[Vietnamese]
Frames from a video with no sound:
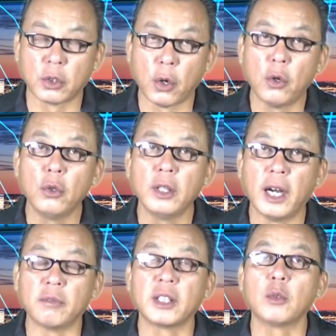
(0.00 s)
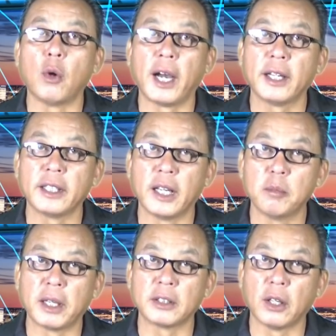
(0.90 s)
cố hợp thức hóa để
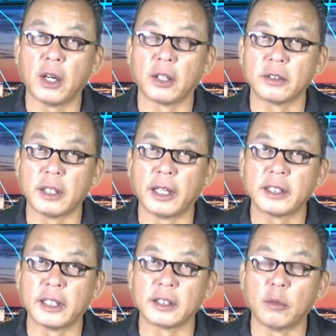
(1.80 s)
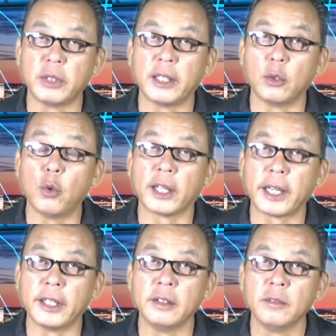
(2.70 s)
mà cho họ trở thành công dân của Hoa
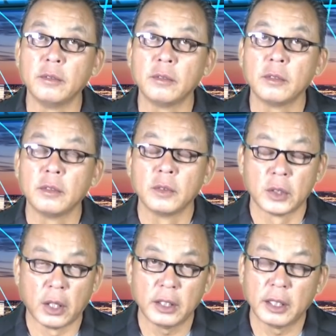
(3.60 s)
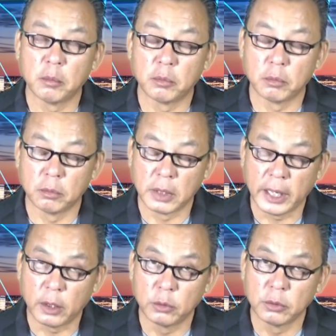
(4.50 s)
Kỳ đó là
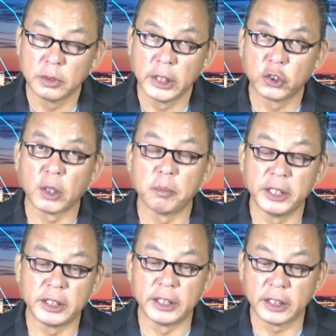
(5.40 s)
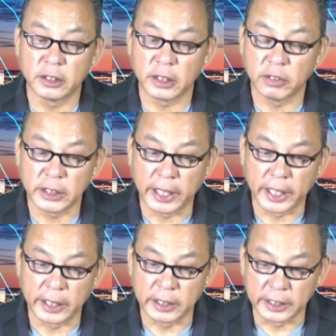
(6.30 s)
là ông Newsom bị chỉ trích cái vấn đề
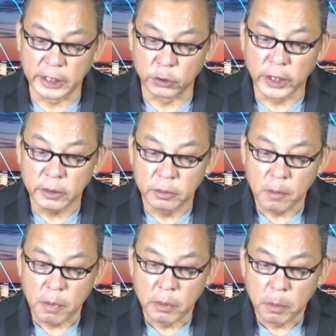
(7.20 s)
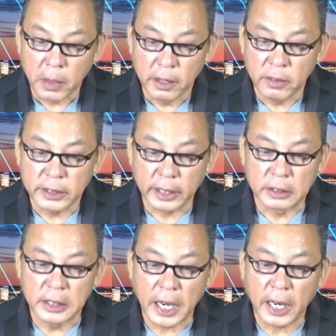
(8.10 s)
này là nhiều nhất cái vấn đề
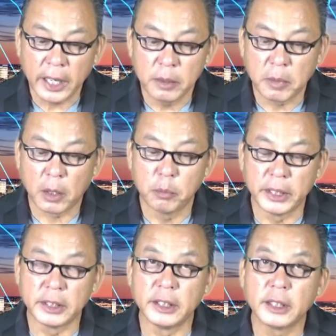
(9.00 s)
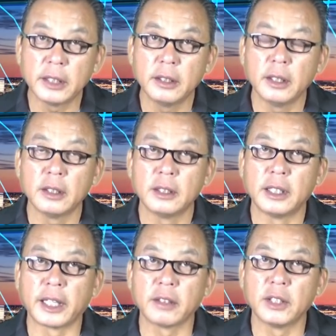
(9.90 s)
thứ hai mà ông bị chỉ trích đó,
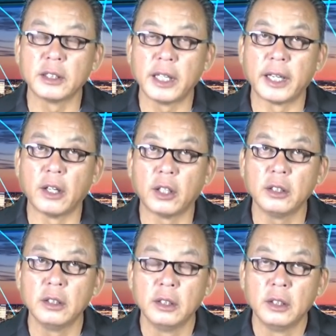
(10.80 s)
là cái vấn đề đó